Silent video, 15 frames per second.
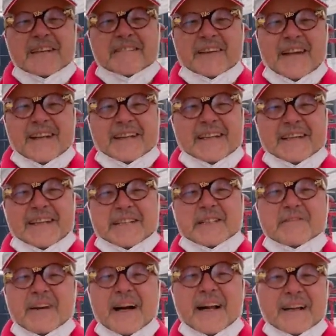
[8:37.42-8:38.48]
werde ich
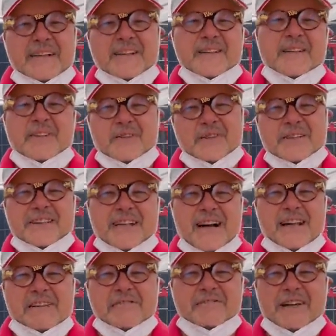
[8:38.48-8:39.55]
jetzt mal durch die
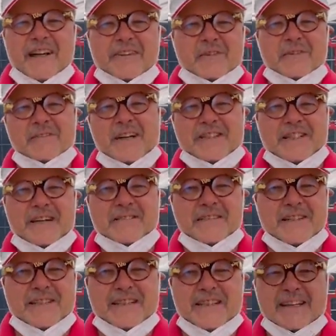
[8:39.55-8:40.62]
Hallen fahren und mal schauen,
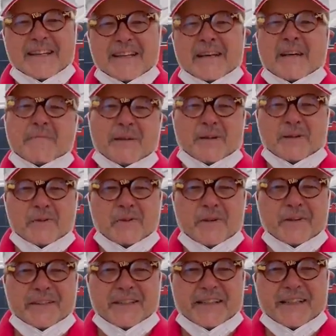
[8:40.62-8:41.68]
was die
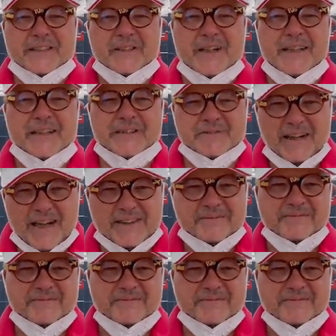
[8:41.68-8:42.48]
Pico-Freunde da so alles machen.